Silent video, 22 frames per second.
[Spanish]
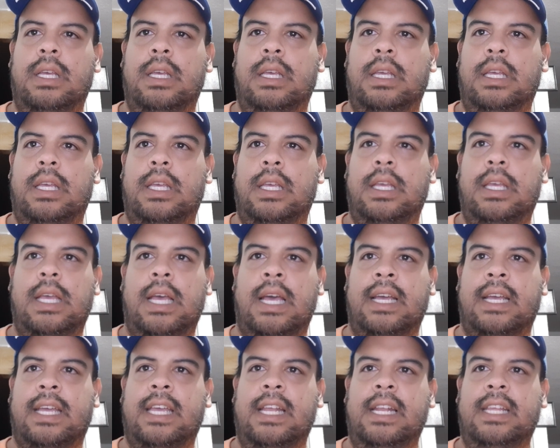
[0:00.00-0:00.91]
Eh,
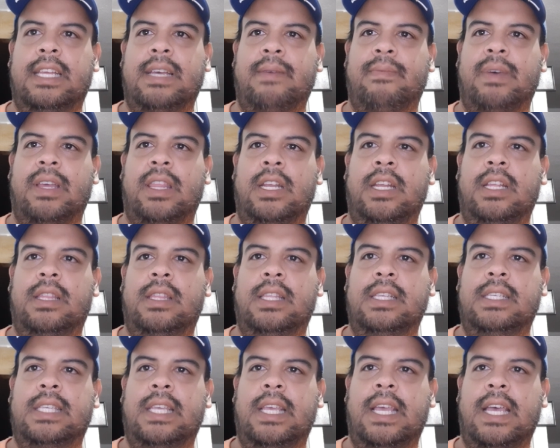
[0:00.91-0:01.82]
Angélica Madrid
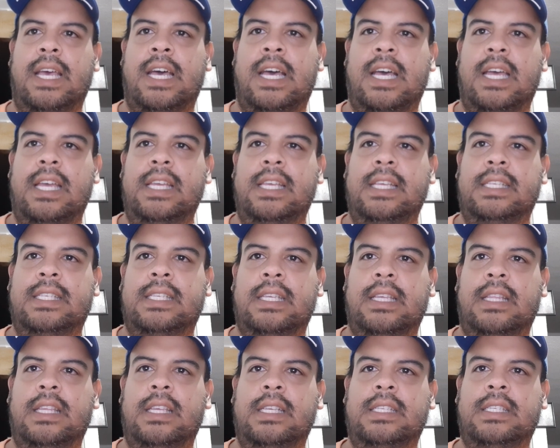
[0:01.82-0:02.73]
dice, ay,
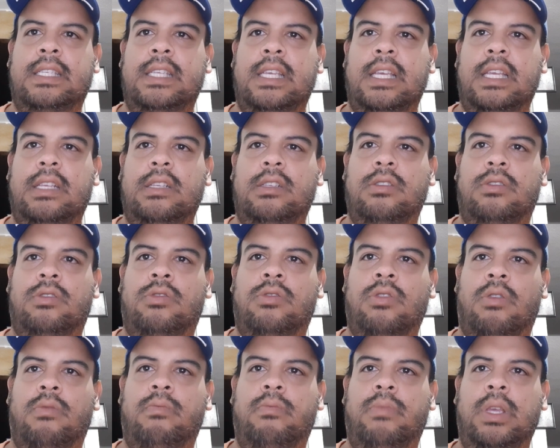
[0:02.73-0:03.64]
se dice
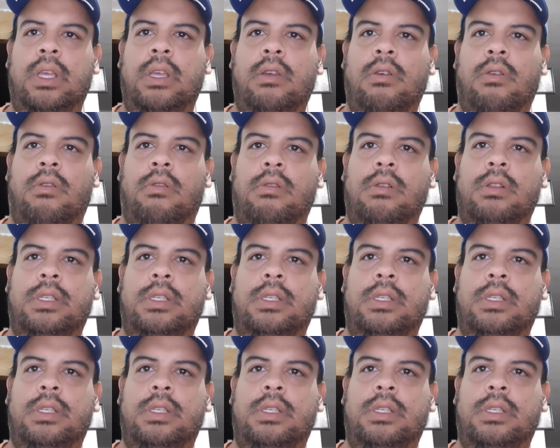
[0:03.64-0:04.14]
Zombie All